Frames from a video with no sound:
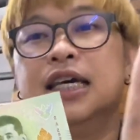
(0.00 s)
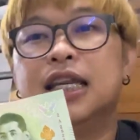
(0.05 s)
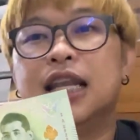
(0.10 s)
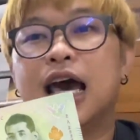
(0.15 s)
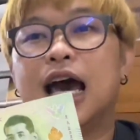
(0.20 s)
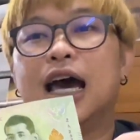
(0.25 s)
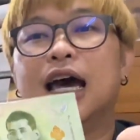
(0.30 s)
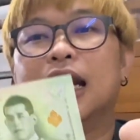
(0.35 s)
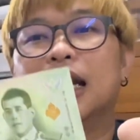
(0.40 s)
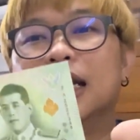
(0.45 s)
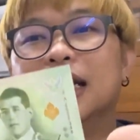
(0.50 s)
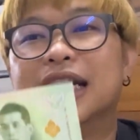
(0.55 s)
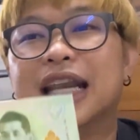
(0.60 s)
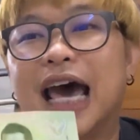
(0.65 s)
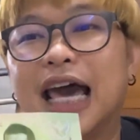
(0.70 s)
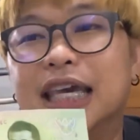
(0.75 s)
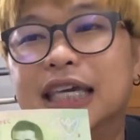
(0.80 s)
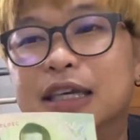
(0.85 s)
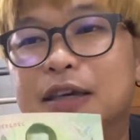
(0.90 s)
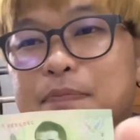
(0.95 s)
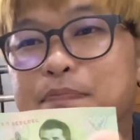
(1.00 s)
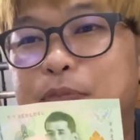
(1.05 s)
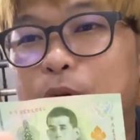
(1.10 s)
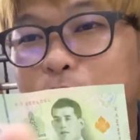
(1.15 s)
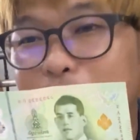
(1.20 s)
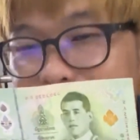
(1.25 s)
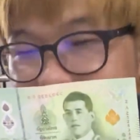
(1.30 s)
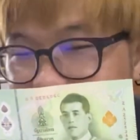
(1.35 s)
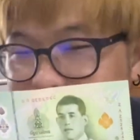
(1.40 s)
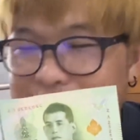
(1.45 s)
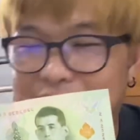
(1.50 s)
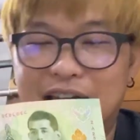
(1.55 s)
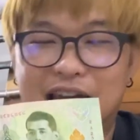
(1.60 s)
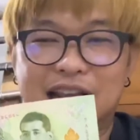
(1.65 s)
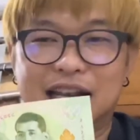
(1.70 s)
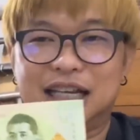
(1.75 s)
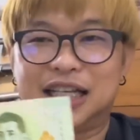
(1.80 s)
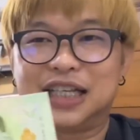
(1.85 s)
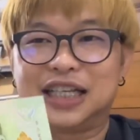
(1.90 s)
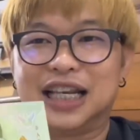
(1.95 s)
นะในปรนวัตศาส
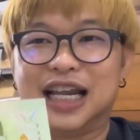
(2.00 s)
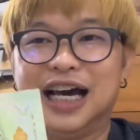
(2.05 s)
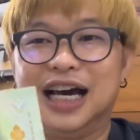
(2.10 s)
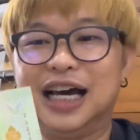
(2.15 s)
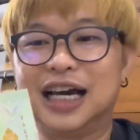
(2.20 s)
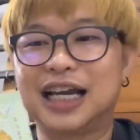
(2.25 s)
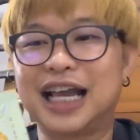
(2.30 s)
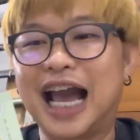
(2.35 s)
ตร์นะ